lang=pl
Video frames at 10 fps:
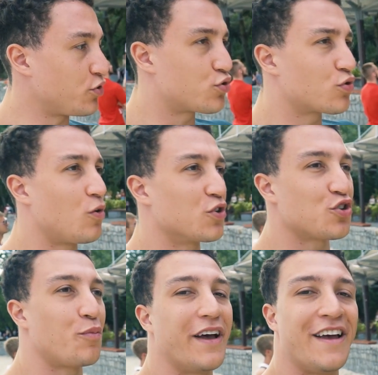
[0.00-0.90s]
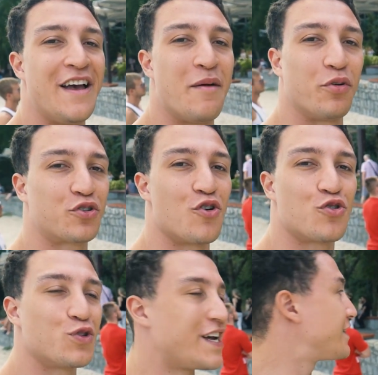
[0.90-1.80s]
pod drugą osobę, pod
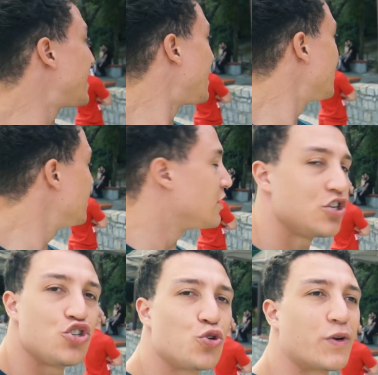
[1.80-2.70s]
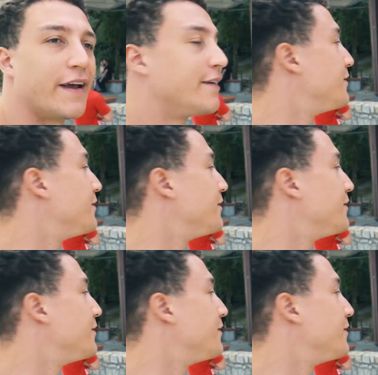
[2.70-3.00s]
konkurenta dziurę.